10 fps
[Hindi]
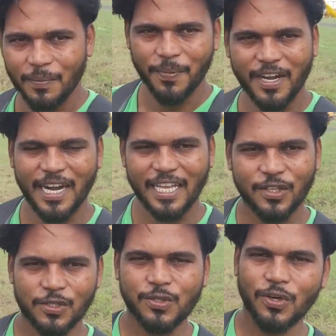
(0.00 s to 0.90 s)
बन रहा है
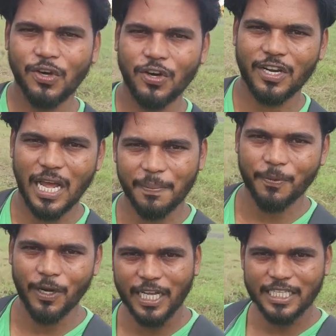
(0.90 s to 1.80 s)
दोस्तों और
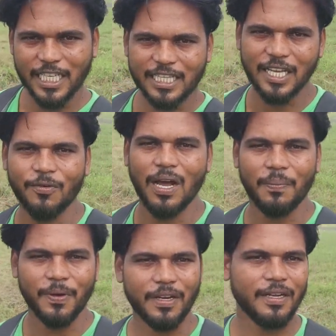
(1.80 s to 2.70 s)
आपको लेके चलते हैं वहाँ
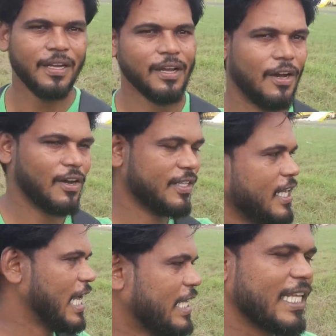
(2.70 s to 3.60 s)
पर और
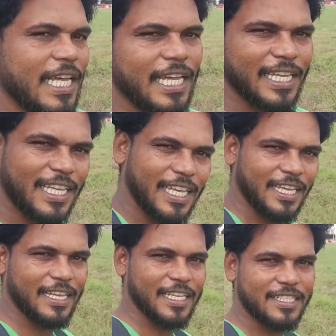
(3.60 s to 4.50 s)
दिखाते हैं
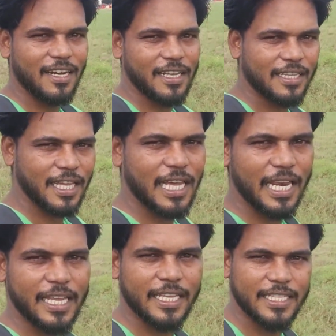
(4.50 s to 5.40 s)
कि किस तरह की
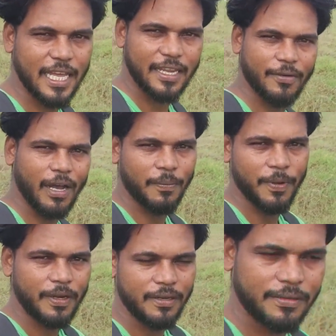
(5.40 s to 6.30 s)
तैयारी की जा रही है वहाँ
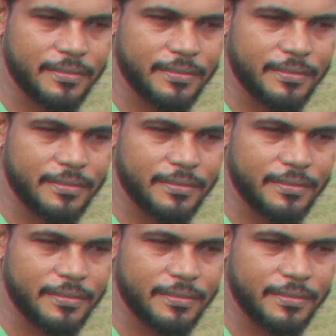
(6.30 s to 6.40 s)
पर